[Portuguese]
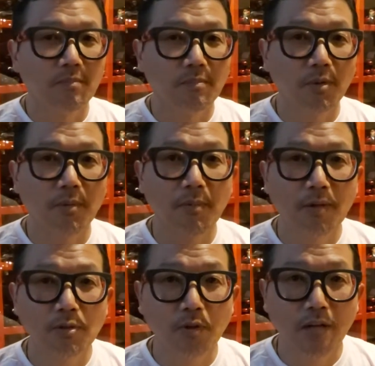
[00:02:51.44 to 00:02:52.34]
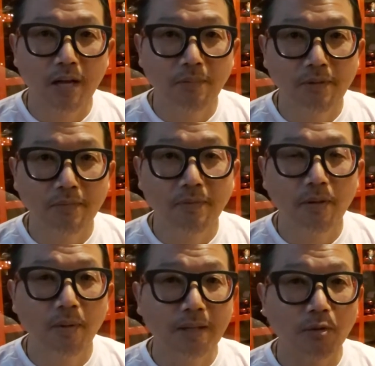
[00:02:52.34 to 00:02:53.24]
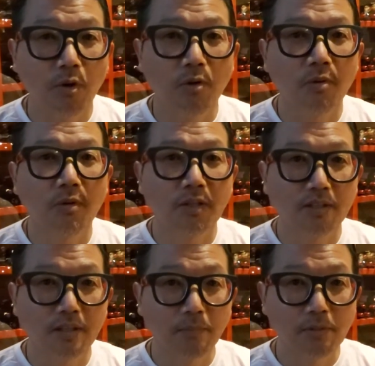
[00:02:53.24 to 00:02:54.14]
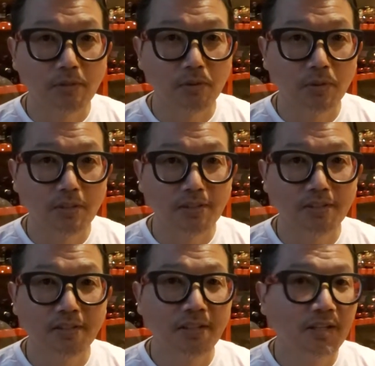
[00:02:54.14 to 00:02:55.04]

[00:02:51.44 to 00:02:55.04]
Meu nome é Márcio Cabo, eu adoro conectar pessoas.